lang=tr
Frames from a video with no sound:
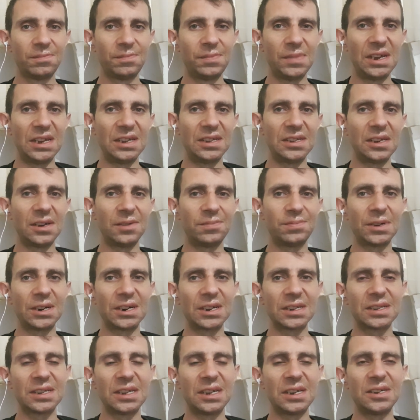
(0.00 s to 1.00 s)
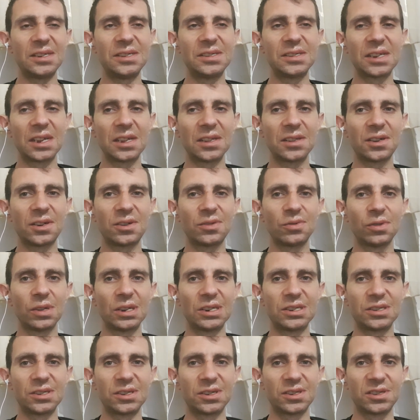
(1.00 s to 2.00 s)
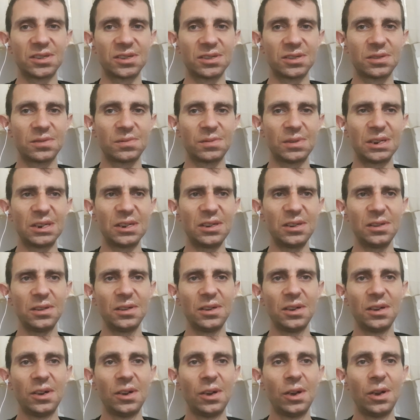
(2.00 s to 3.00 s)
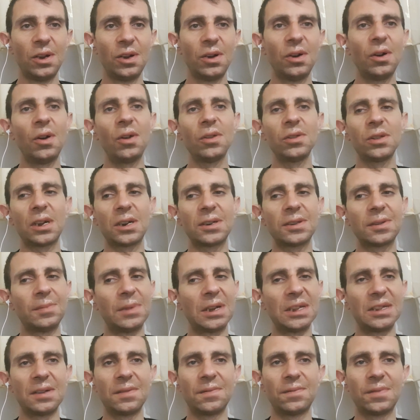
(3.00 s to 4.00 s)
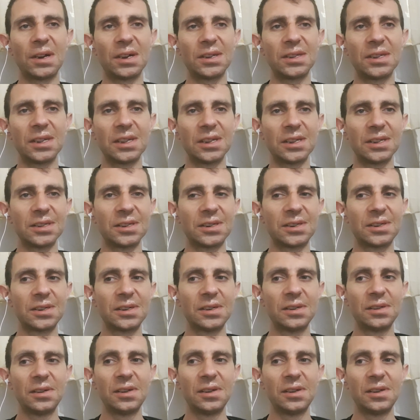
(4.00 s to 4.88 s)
Beğeni yaparak diğer insanlara ulaştırırsınız beni. Onlar da benden faydalanır.